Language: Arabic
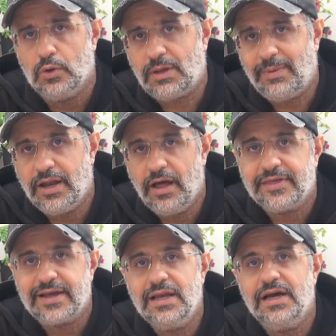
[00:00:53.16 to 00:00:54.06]
وطبعا
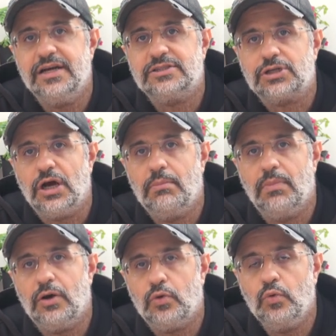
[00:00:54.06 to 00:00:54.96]
هذه كلها اشكال
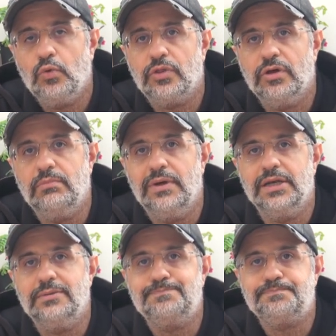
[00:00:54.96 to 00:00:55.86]
ماخوذه
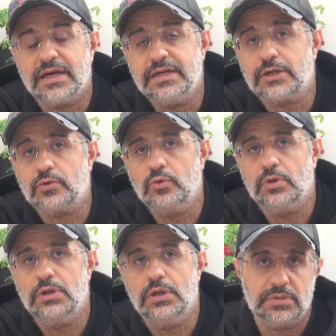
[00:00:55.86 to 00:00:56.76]
من خلينا
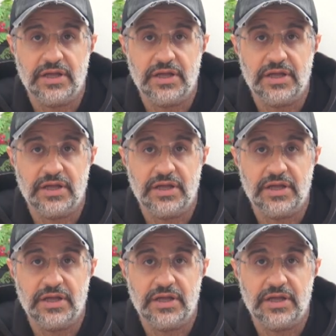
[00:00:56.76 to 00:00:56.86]
نقول